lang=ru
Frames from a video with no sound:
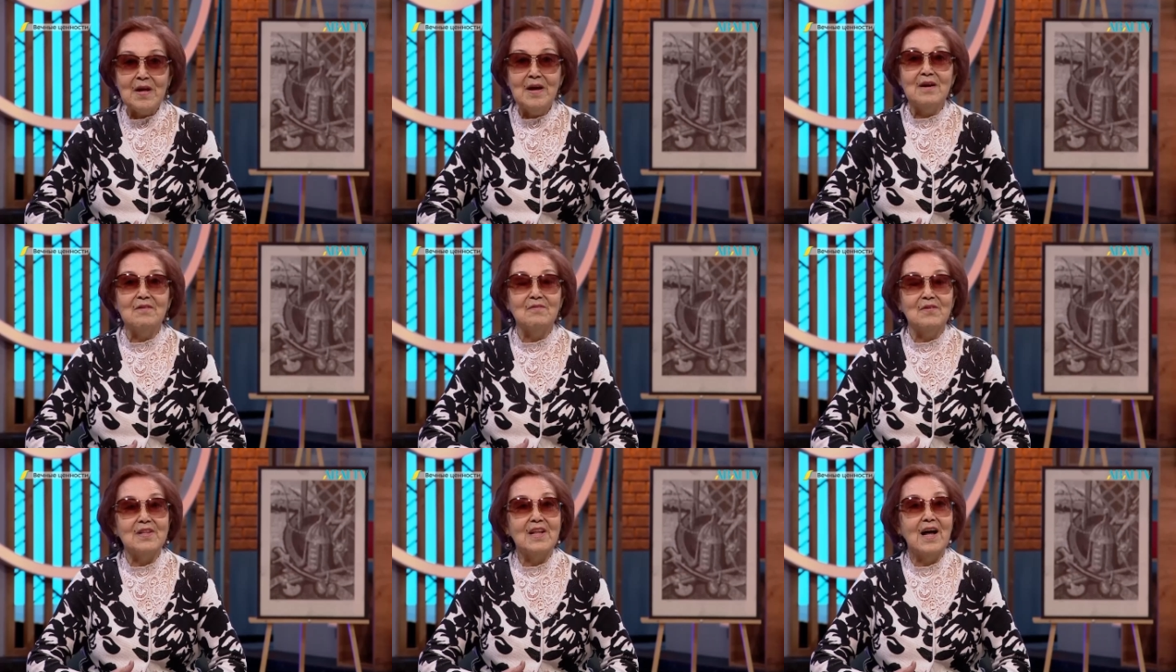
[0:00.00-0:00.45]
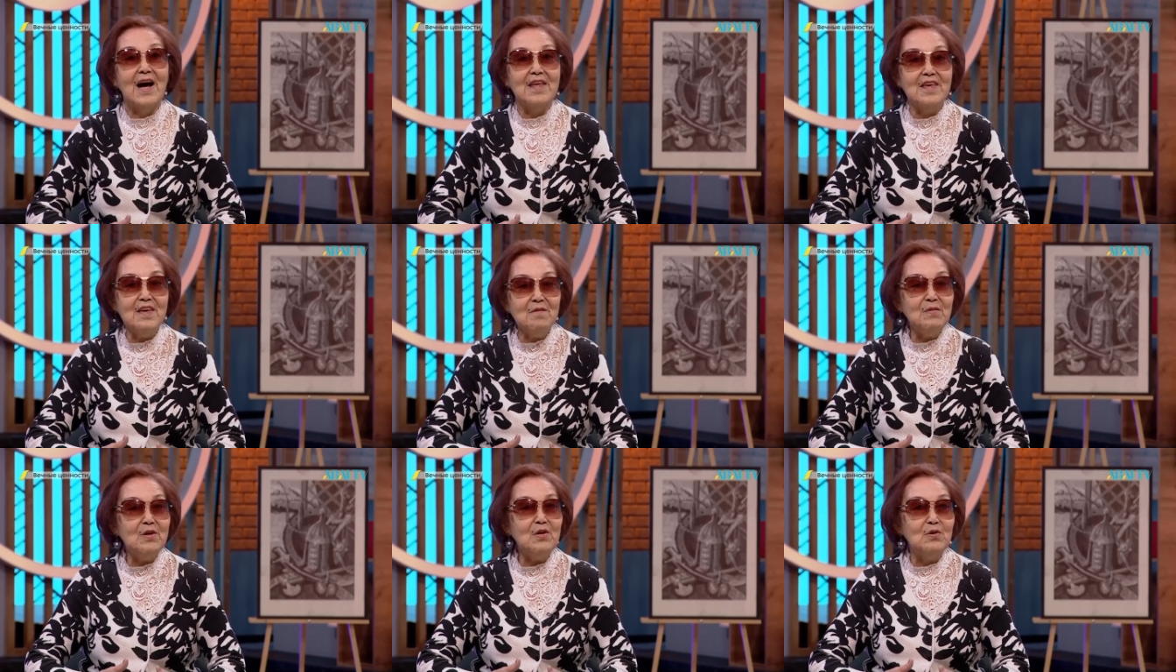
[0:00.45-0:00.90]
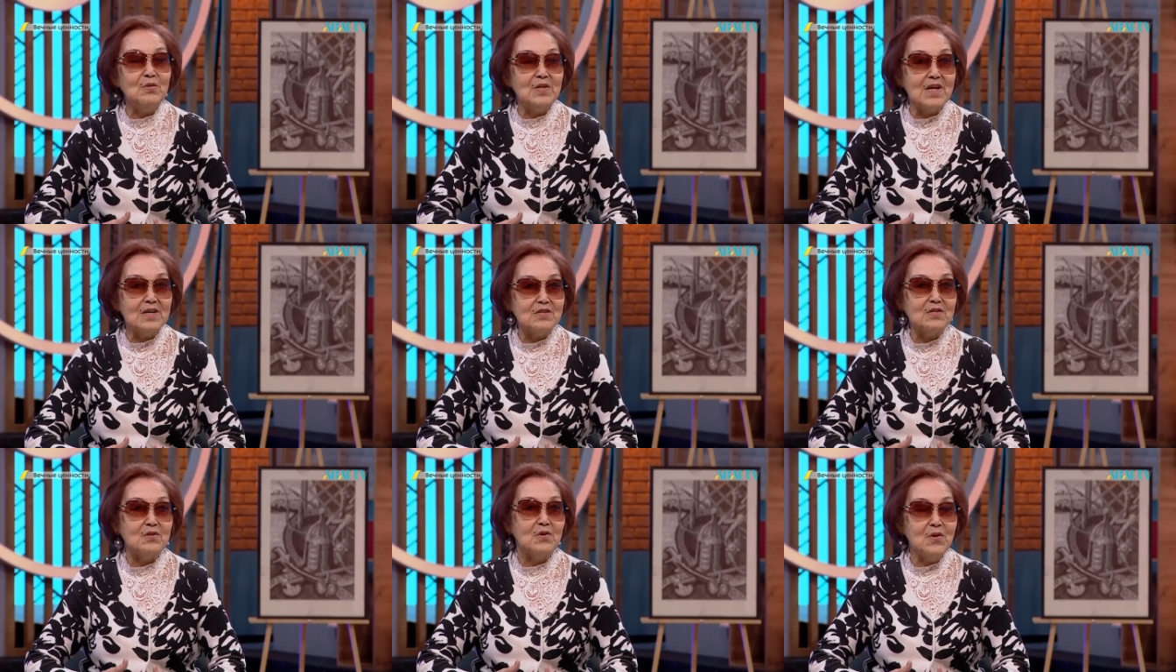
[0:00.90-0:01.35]
вот, они были
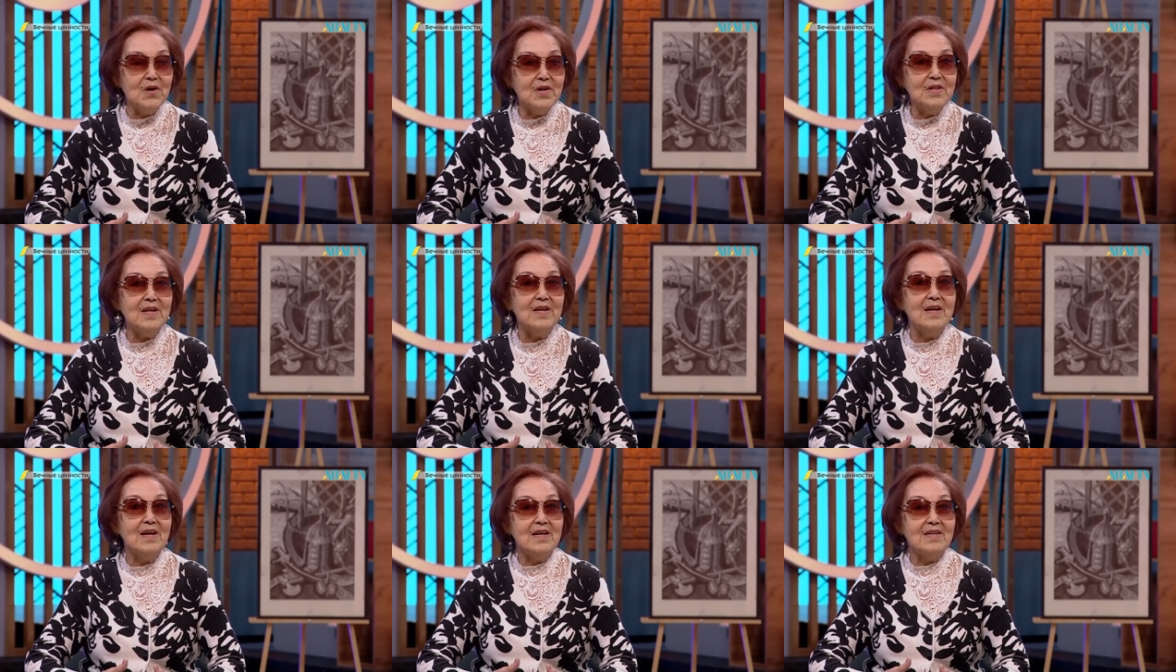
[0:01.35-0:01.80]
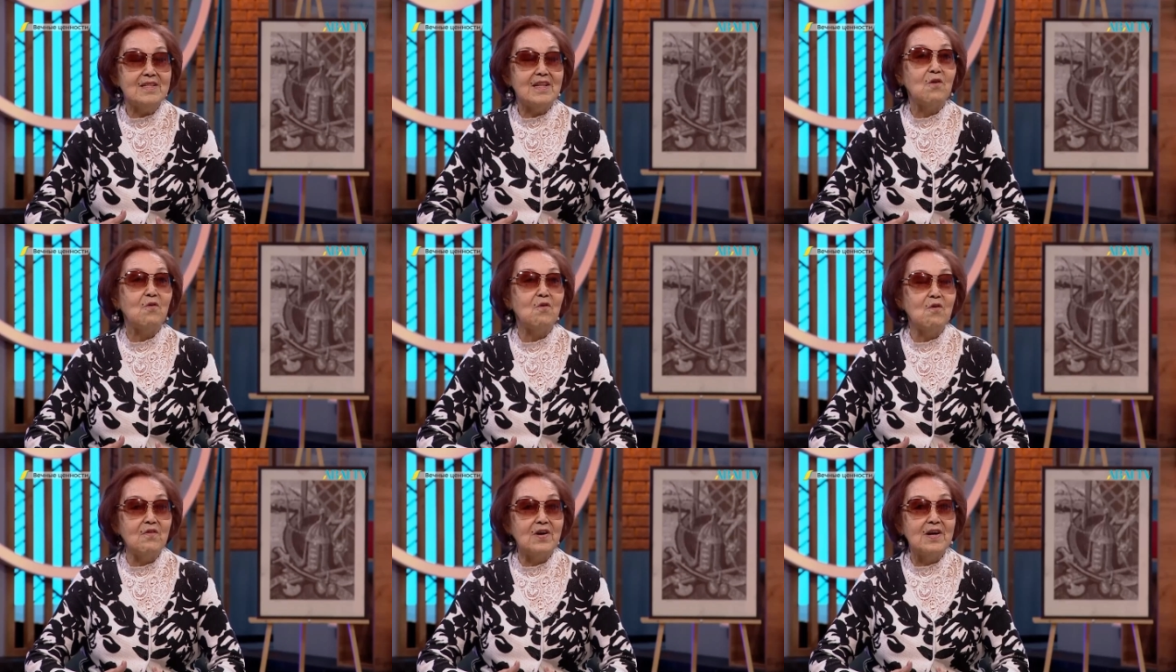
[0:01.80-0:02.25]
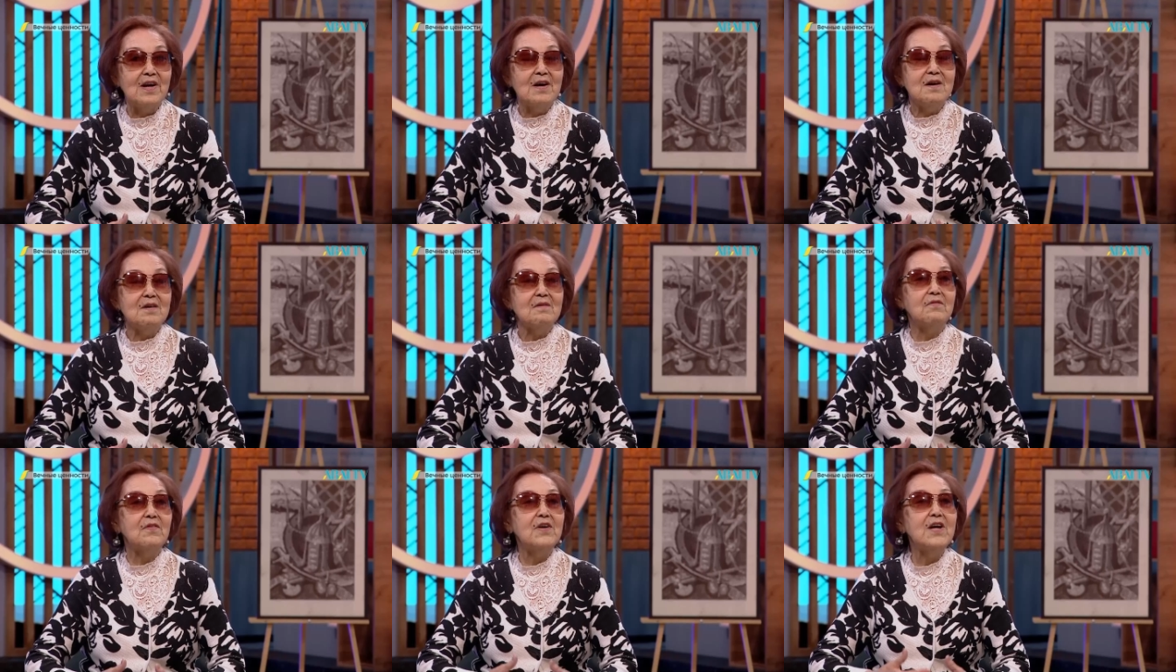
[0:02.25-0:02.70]
удостоены такого
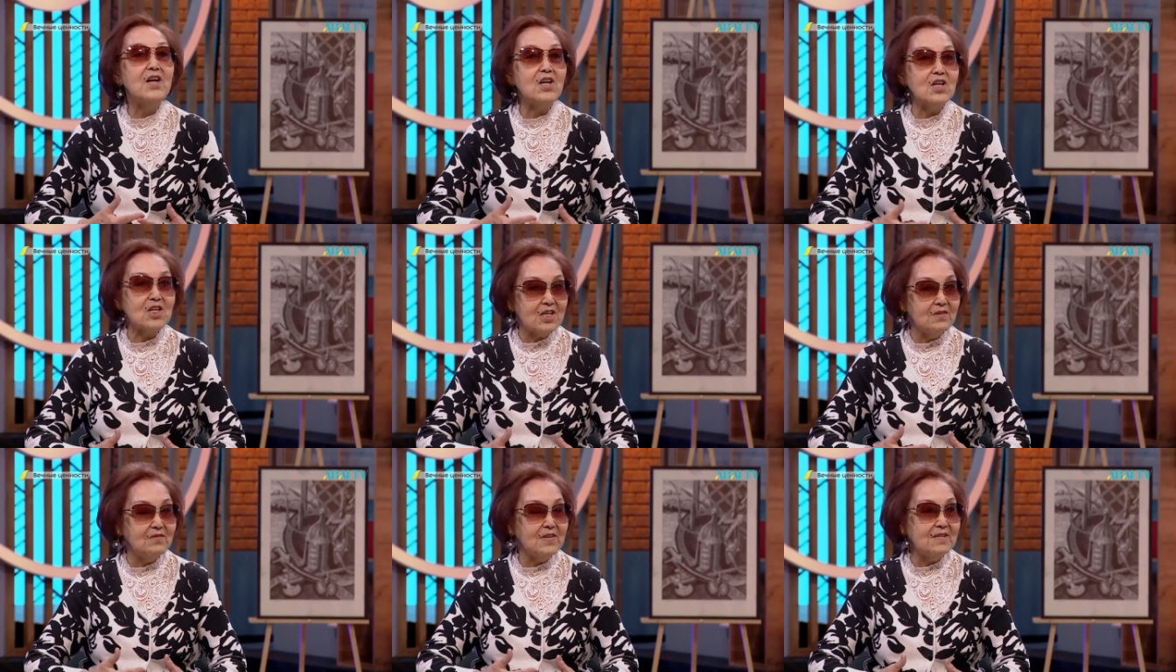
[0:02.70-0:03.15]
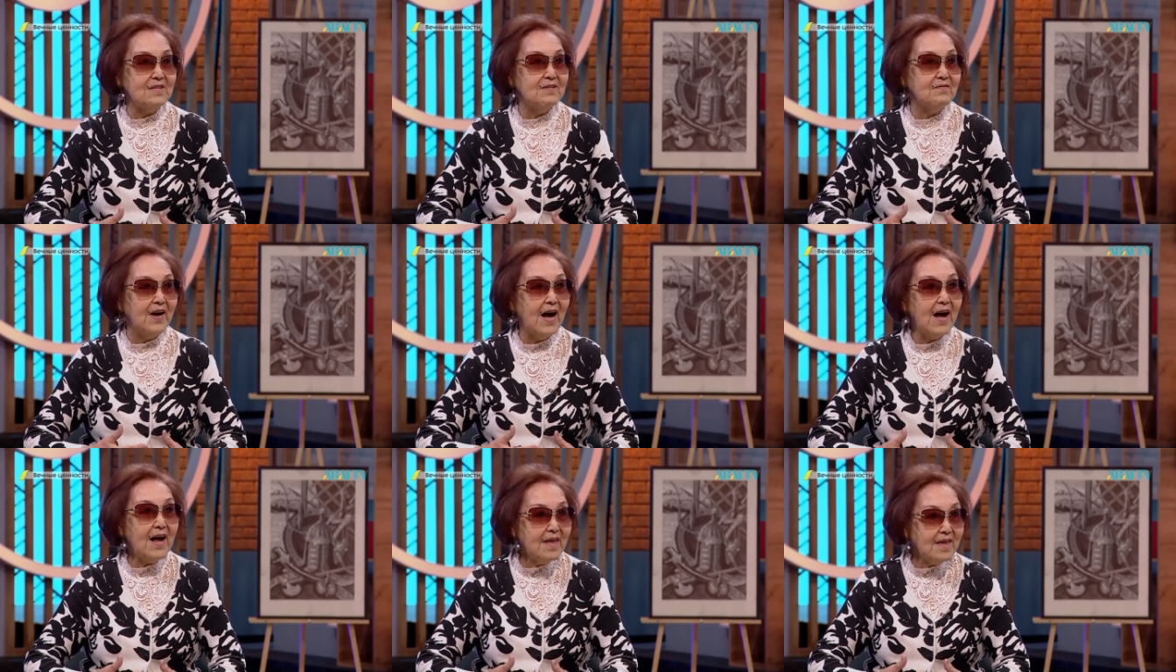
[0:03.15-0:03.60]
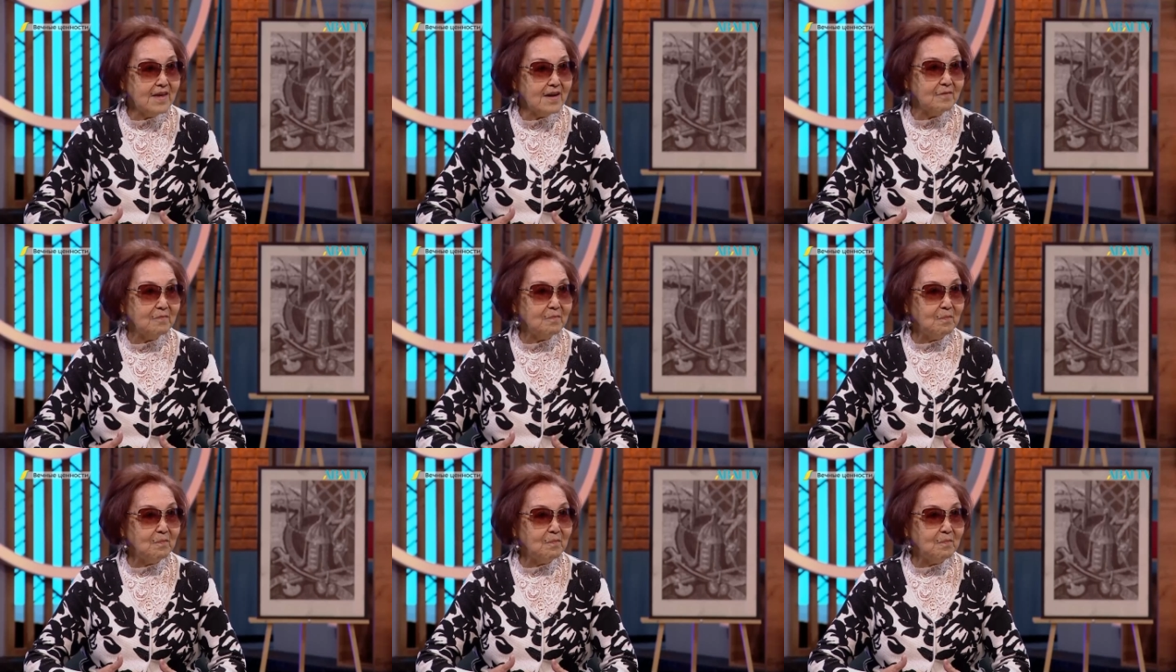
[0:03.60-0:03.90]
высшего звания